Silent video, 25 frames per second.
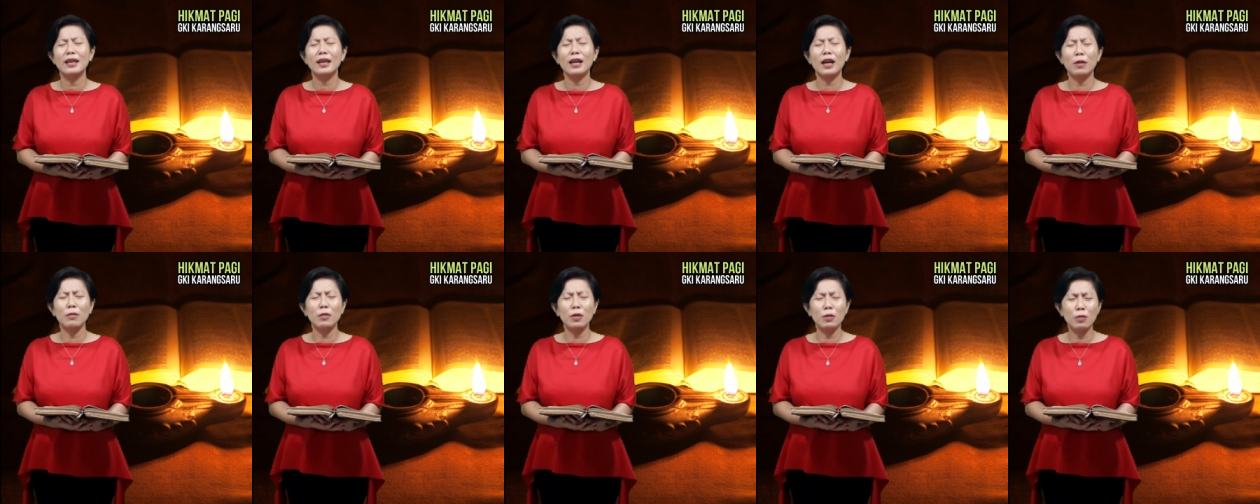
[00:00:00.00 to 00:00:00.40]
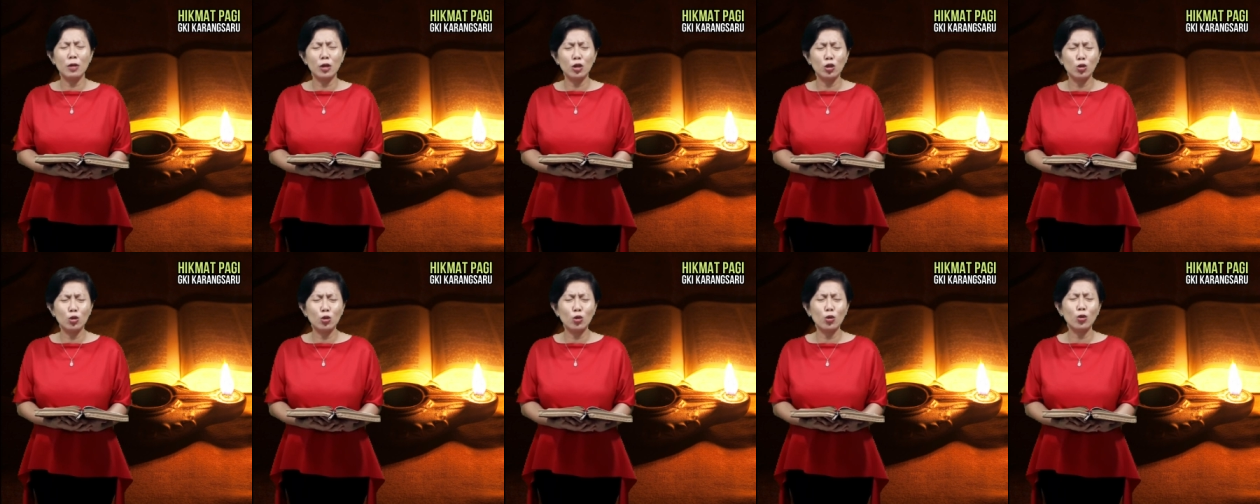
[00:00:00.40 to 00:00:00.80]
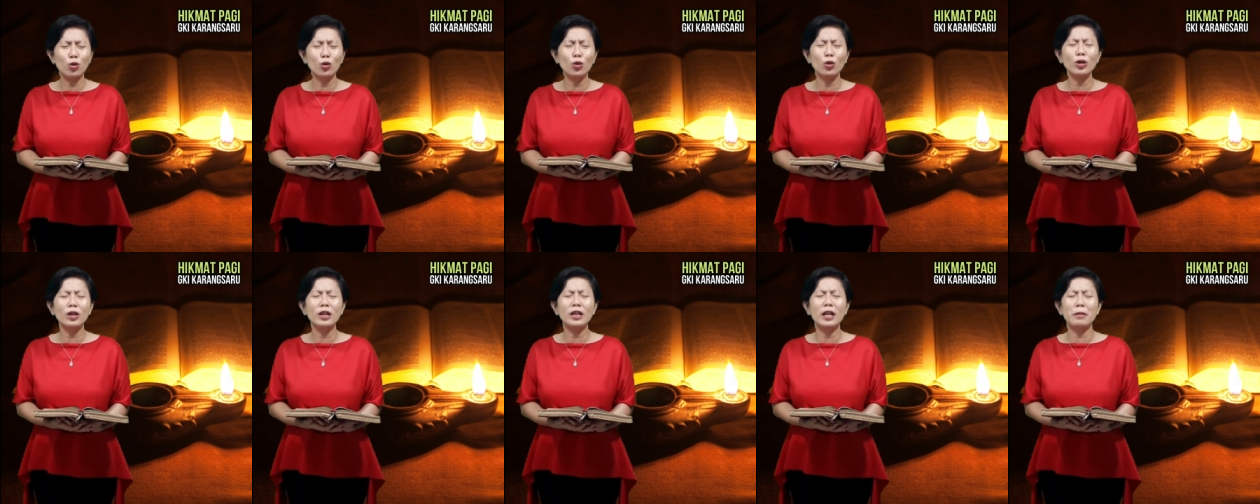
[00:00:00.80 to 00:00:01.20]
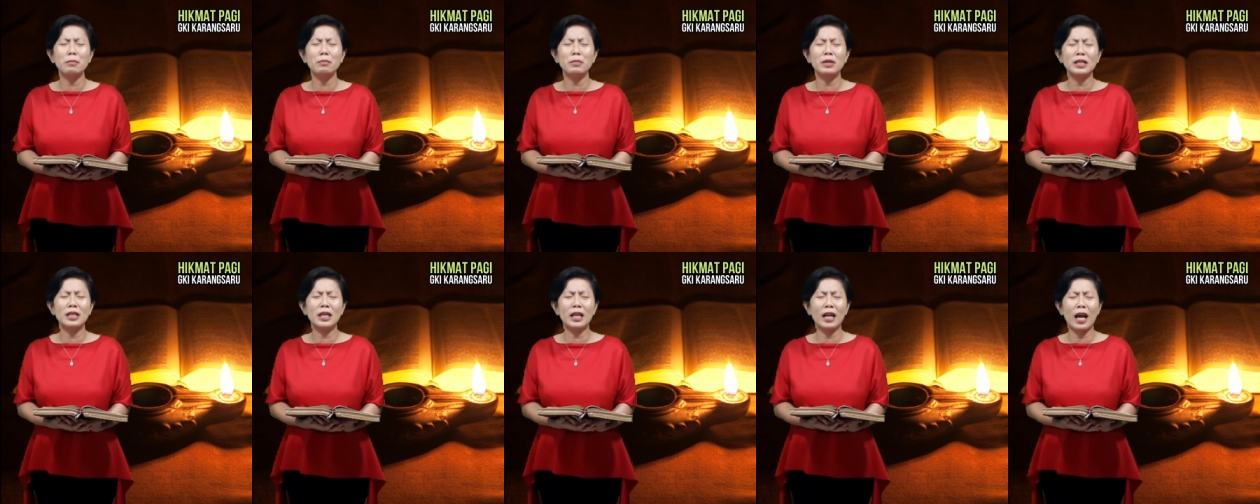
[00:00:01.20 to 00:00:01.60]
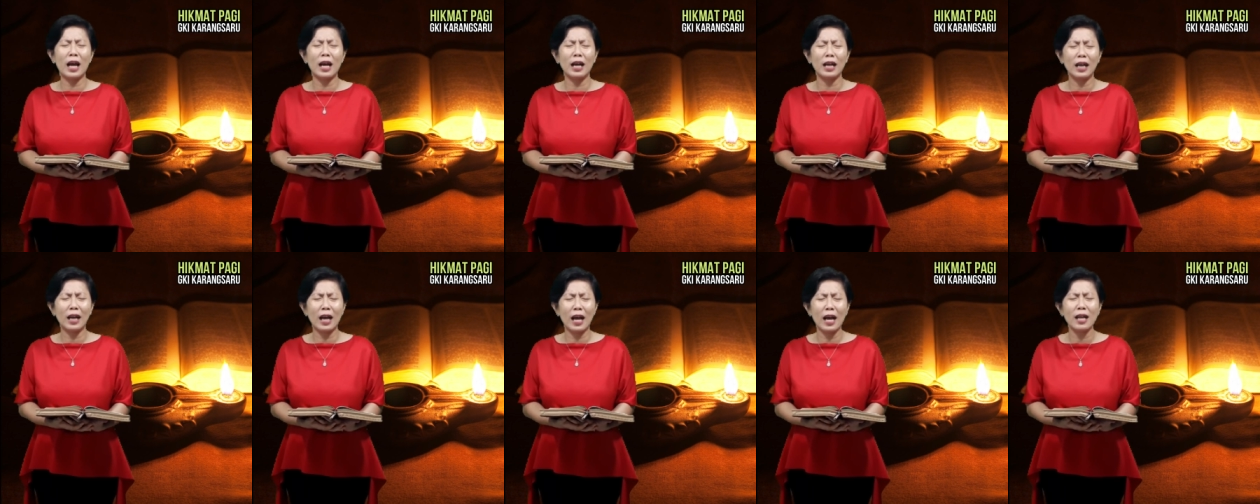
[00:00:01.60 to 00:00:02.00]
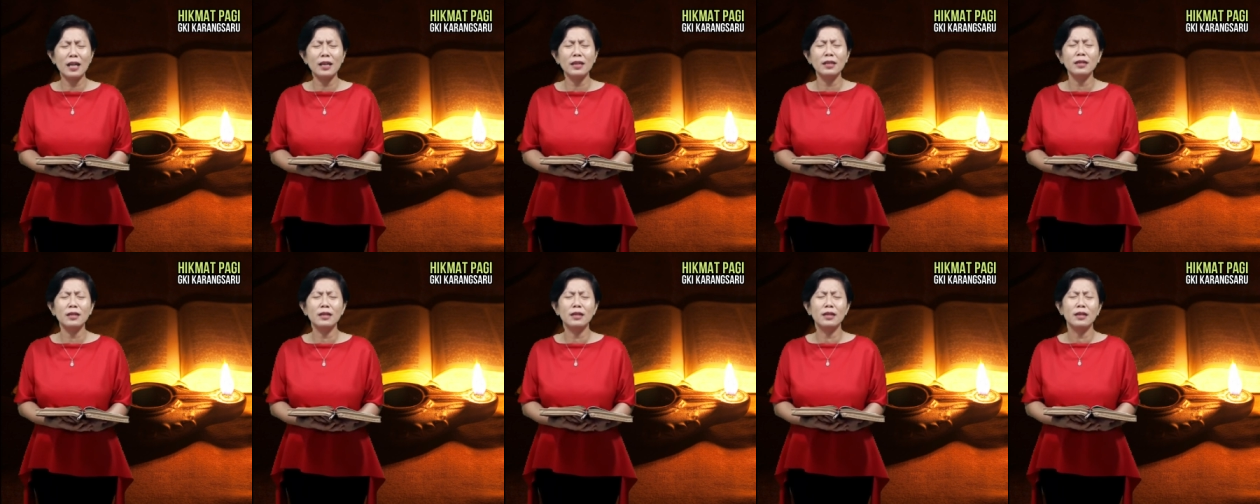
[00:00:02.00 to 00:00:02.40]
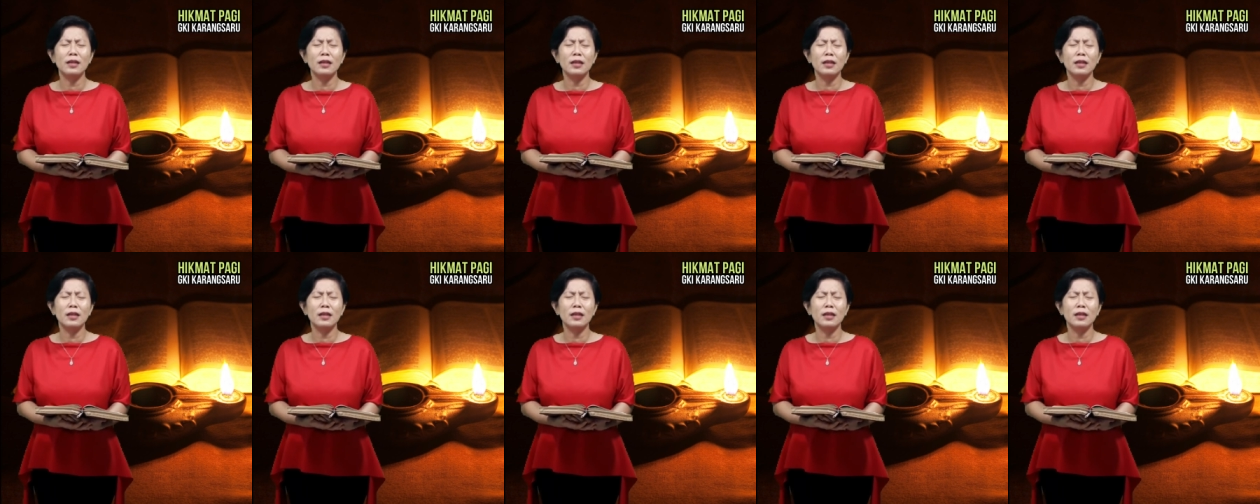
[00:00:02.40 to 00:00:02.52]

Kami bersyukur dan menyerahkan